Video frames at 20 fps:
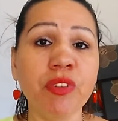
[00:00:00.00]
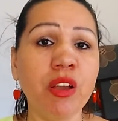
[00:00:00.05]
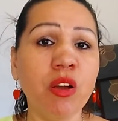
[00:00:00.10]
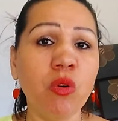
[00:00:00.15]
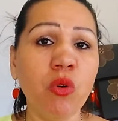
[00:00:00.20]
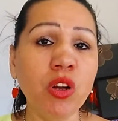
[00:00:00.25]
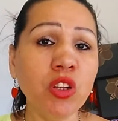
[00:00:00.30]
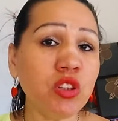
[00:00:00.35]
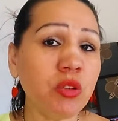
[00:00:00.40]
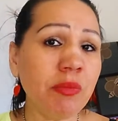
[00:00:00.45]

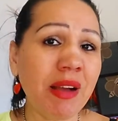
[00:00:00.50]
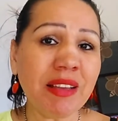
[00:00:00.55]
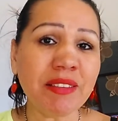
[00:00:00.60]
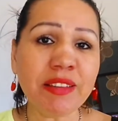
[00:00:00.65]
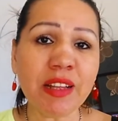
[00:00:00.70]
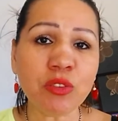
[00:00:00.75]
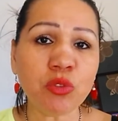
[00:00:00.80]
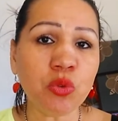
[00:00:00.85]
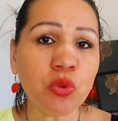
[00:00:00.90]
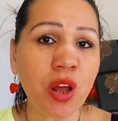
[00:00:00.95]
quanto mais
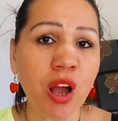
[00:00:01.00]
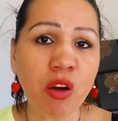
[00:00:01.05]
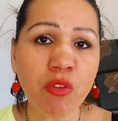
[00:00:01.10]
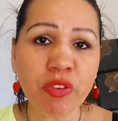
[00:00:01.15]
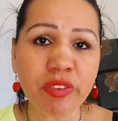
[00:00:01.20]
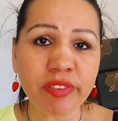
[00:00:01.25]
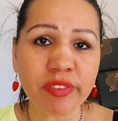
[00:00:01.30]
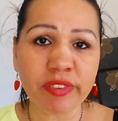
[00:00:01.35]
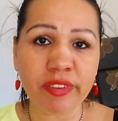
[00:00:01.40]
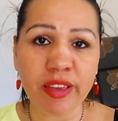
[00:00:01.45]
natural
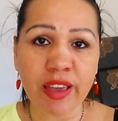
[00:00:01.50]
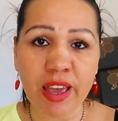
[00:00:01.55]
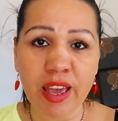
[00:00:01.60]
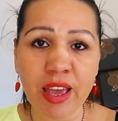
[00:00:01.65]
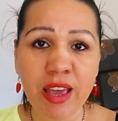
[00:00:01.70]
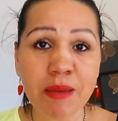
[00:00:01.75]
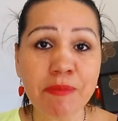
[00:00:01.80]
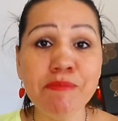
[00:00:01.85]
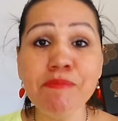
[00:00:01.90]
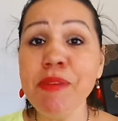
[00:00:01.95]
você
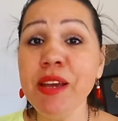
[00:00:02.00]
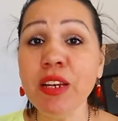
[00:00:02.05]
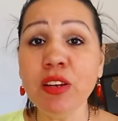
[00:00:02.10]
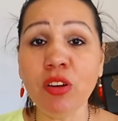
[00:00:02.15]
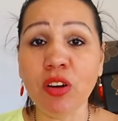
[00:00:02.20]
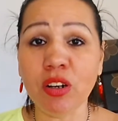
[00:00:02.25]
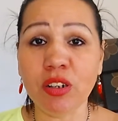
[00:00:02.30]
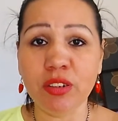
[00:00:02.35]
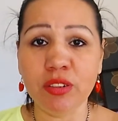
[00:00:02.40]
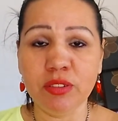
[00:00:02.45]
é,
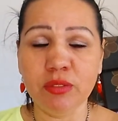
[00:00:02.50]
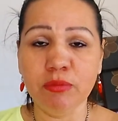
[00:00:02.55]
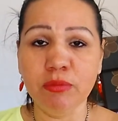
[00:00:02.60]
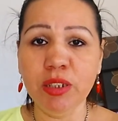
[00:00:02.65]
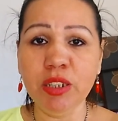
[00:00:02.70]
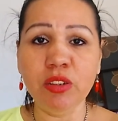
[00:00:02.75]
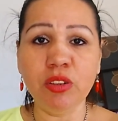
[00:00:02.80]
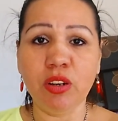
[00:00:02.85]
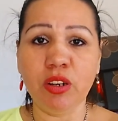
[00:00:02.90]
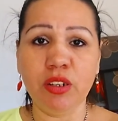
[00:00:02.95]
melhor,
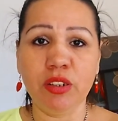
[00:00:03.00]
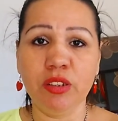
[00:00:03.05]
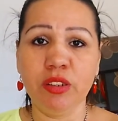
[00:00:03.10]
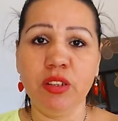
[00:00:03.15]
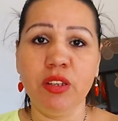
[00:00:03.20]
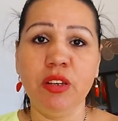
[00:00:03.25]
melhor.